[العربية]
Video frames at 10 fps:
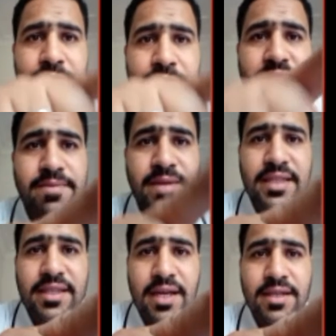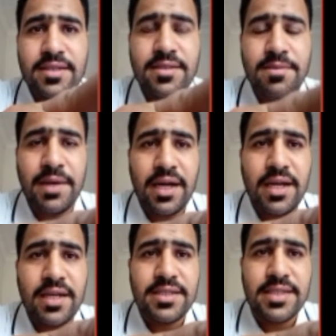بالنسبة عندنا
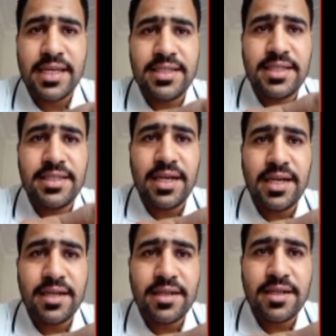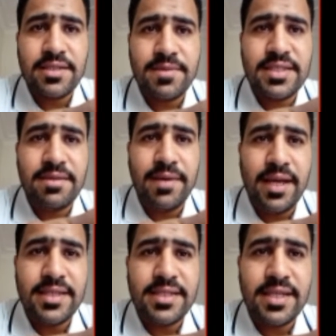سبعة زائد ستة قسمة
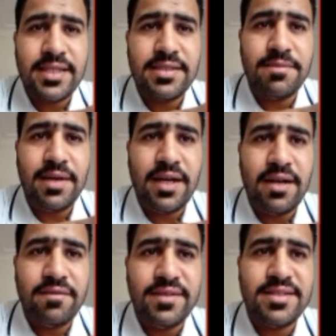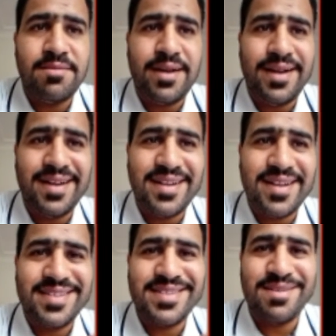سبعة زائد سبعة في سبعة
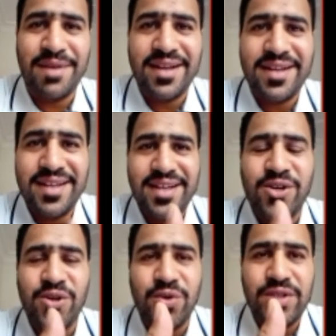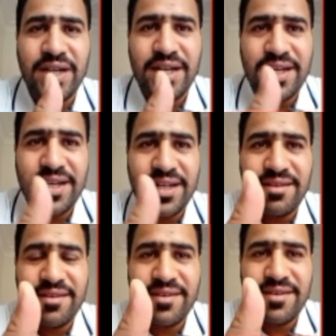ناقص سبعة هنا
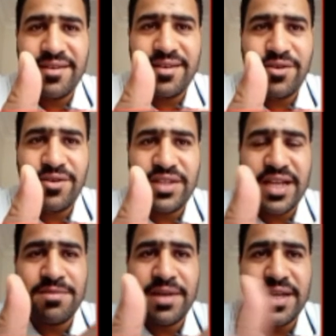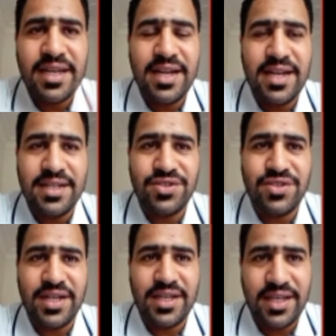آه نعطي الأسبقية
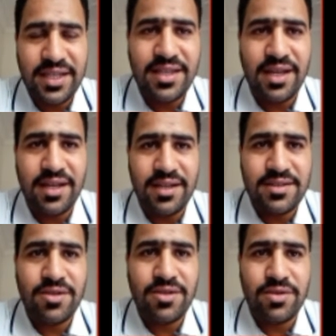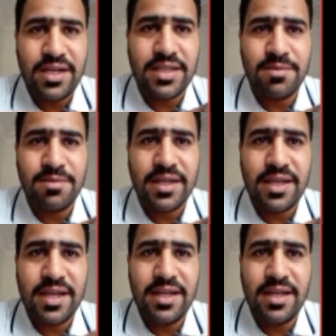لاش أكيد اه، سنعطي
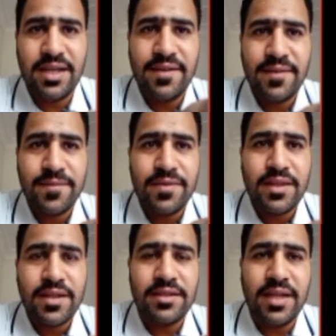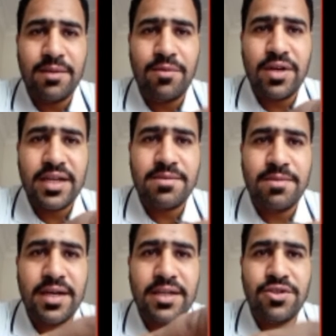الأسبقية للضرب
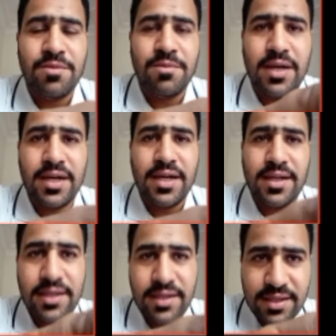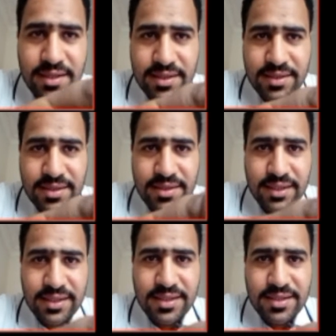والقسمة ثم
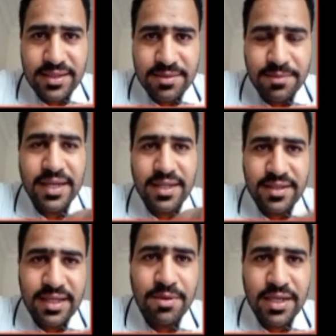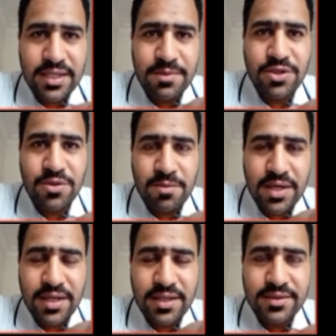نعطي سبقية الضرب والقسمة ثم
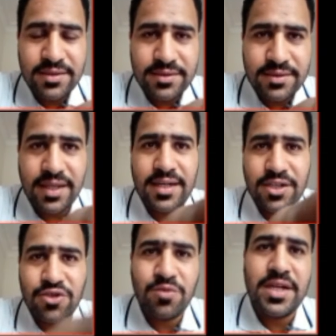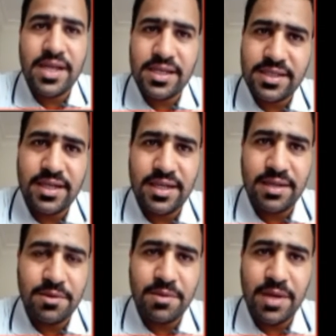ها نحسب من اليسار الى
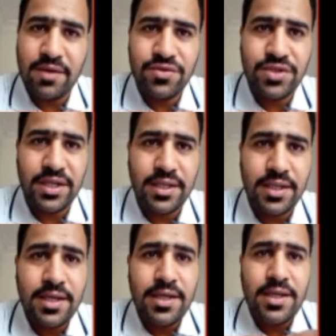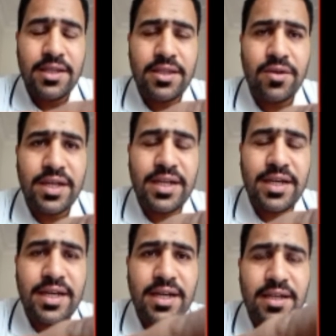اليمين برافو جيد دونك
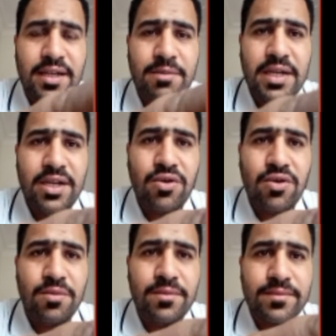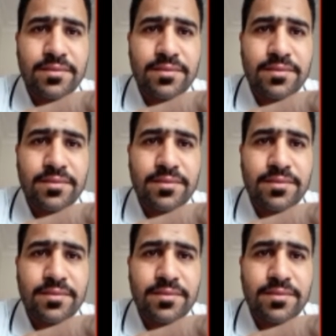هنايا يمكن لكم